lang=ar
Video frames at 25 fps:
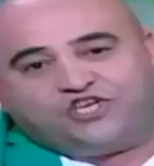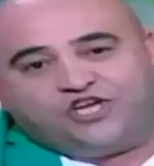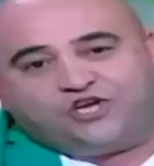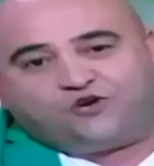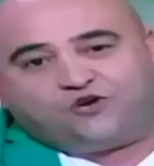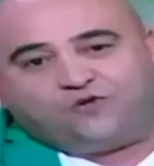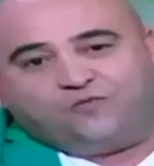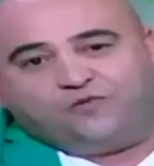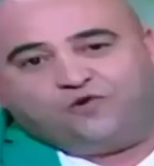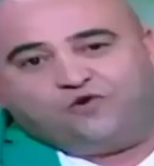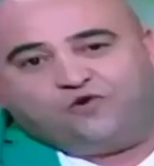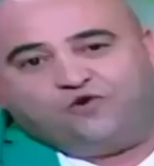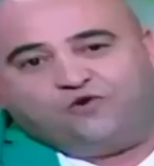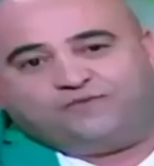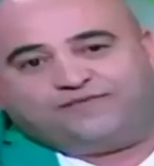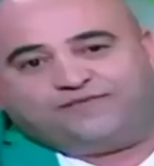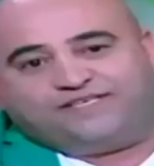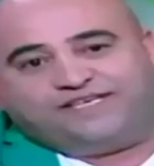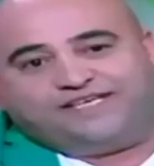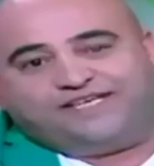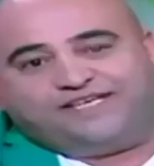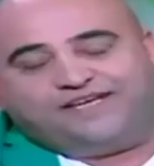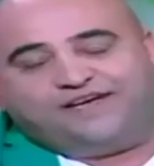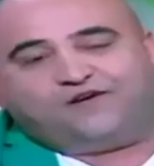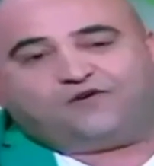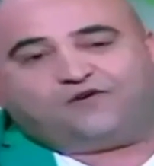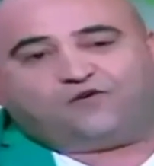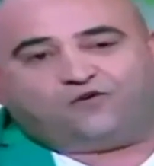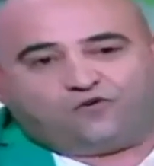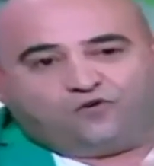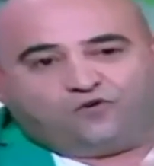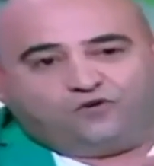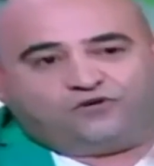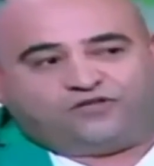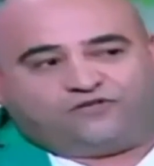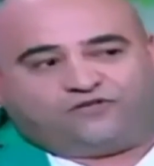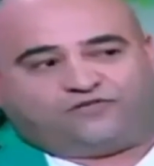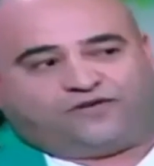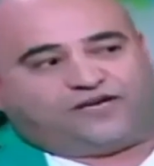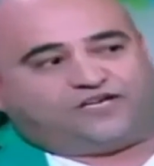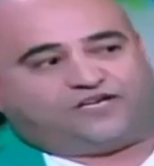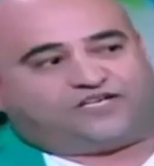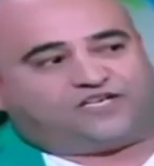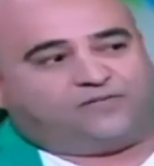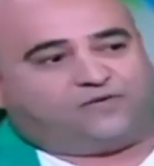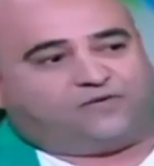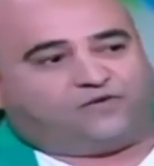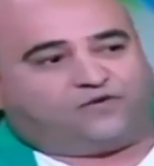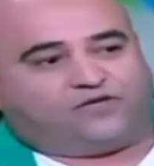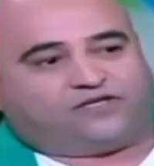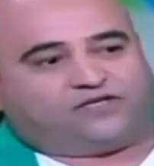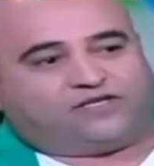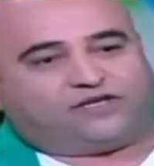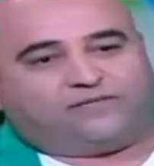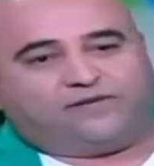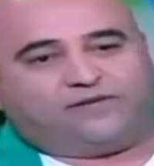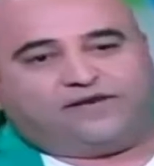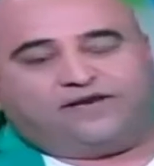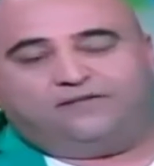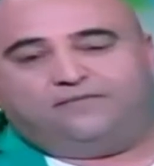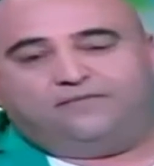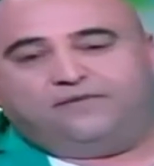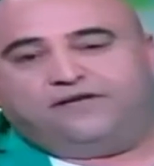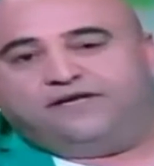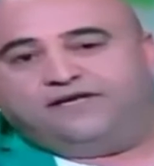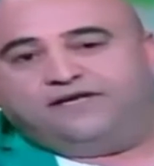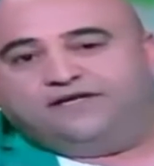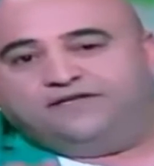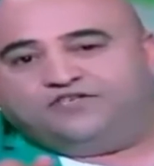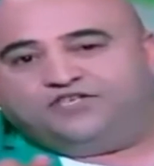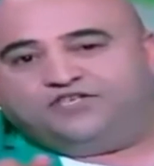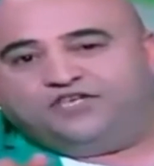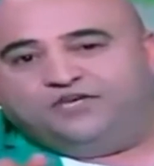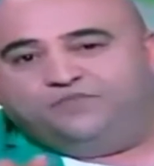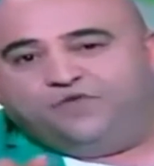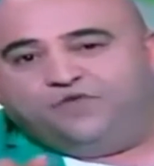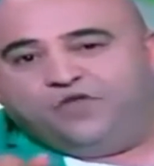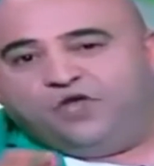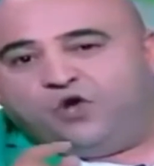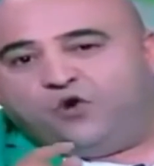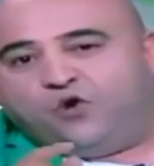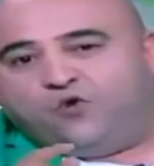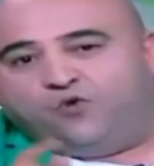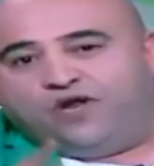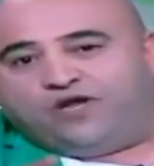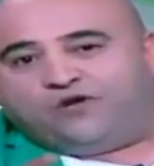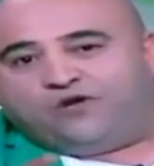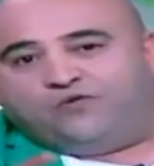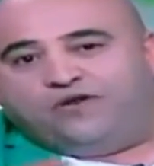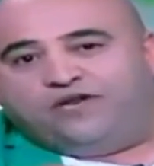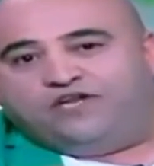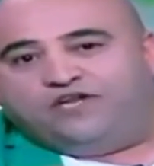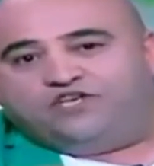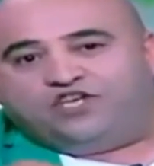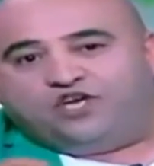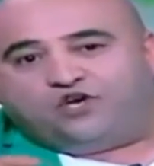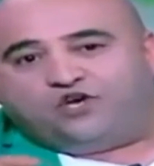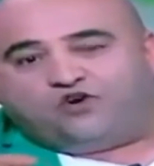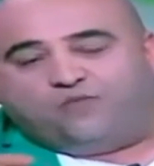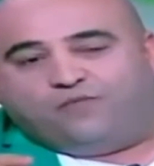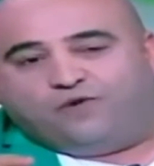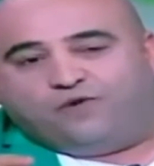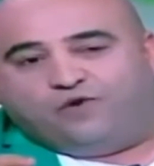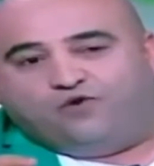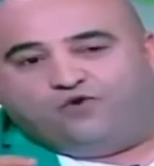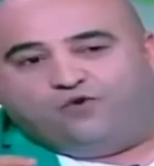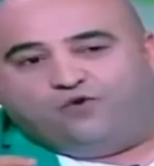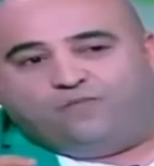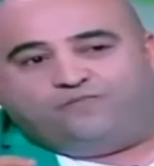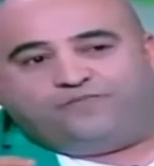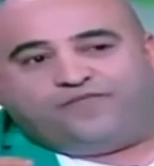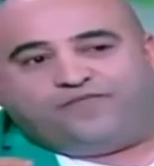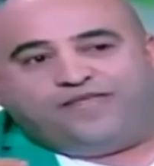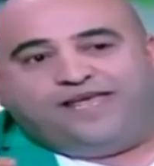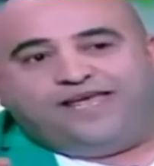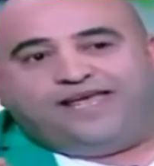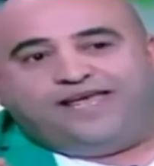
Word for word: جايكم اليوم زاد كنت إيه. نتفرج كما قلت قبل ما نجي ولكن انا جايكم اليوم